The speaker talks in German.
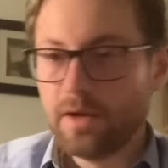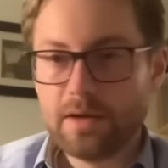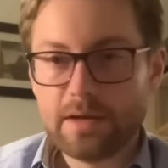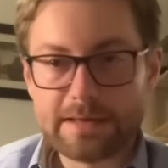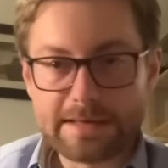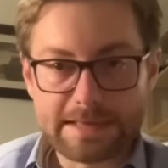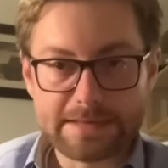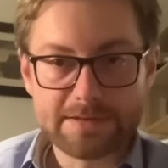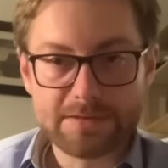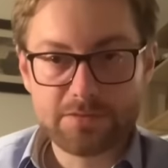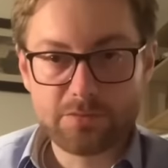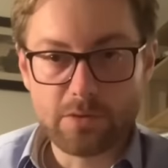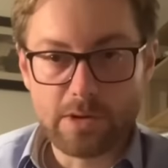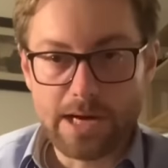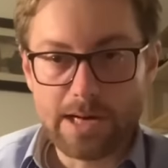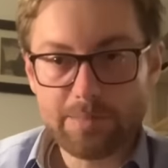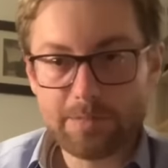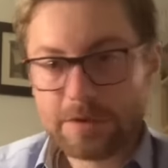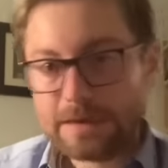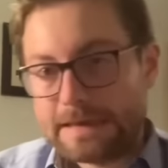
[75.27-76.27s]
Ganz
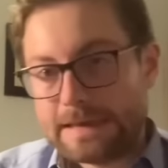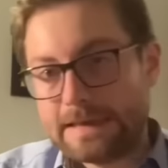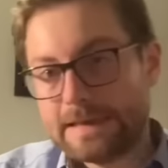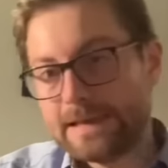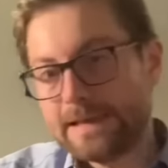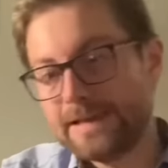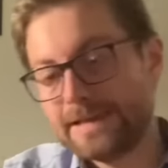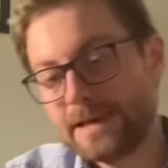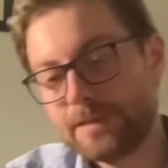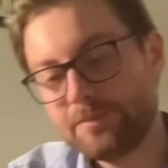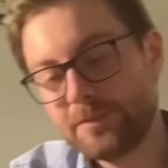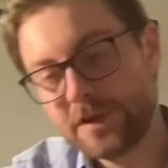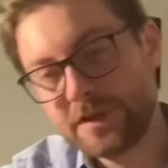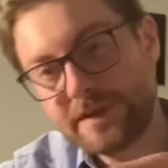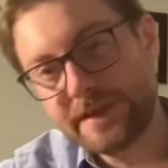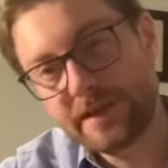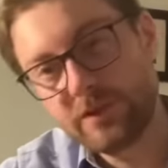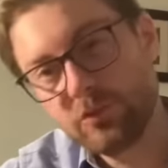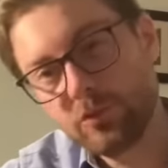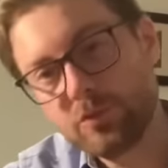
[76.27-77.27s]
vorab, ich habe mit der
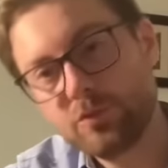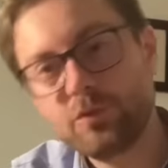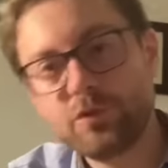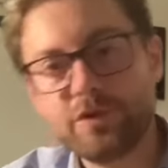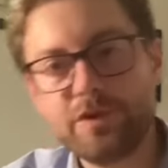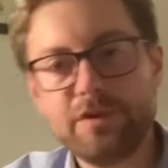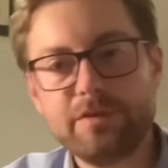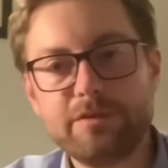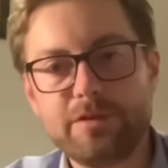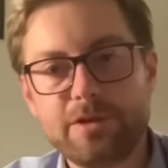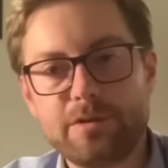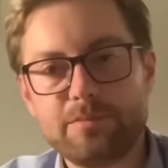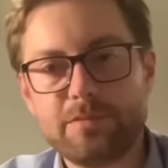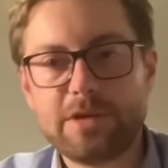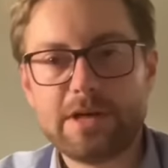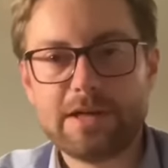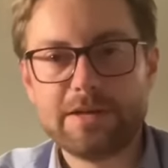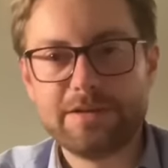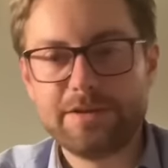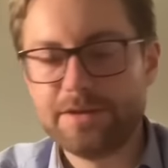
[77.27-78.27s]
Lokomotive hier ein
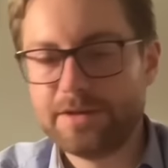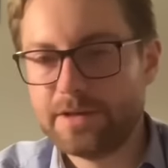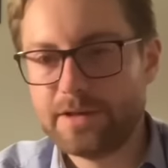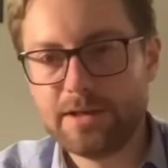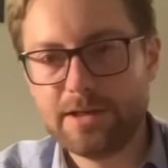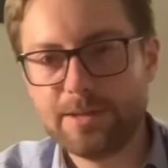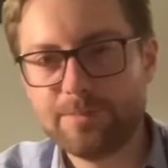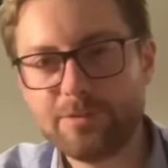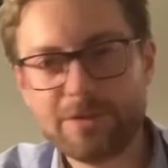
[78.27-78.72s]
paar Dinge erlebt,